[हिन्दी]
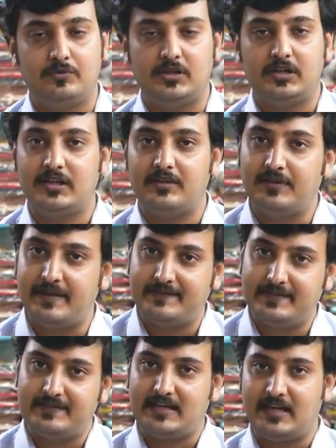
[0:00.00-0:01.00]
कॉल करके वहाँ
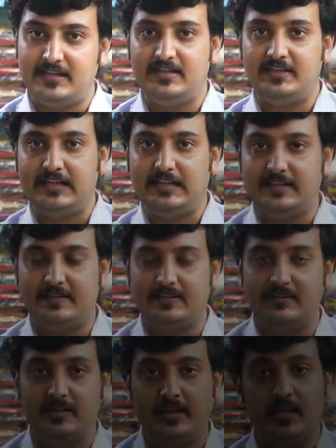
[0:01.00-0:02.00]
से सारी डिटेल ले
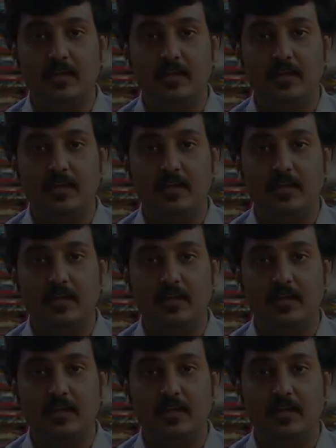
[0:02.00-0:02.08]
सकते